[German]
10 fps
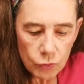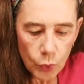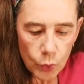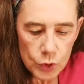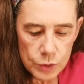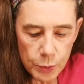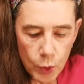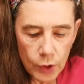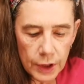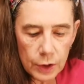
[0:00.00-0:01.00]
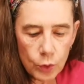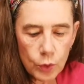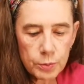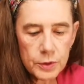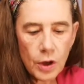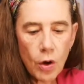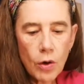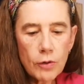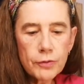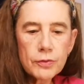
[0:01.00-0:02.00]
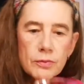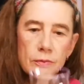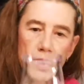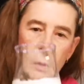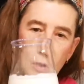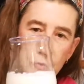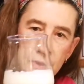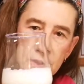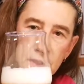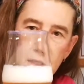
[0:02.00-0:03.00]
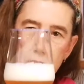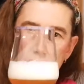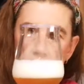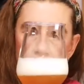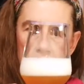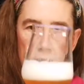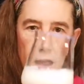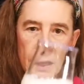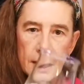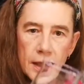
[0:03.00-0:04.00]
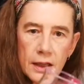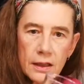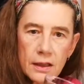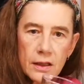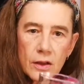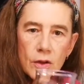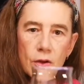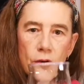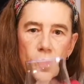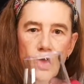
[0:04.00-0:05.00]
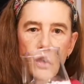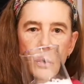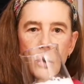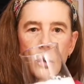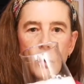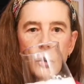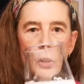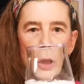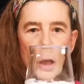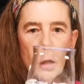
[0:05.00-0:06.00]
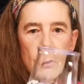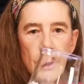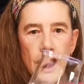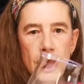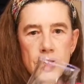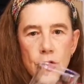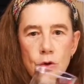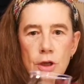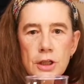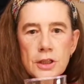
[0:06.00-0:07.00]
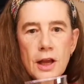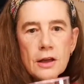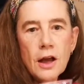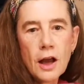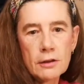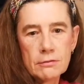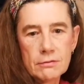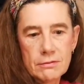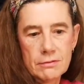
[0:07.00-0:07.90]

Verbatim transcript: großporig obendrauf, auf der Seite eher kleiner und der hält auch recht lange an.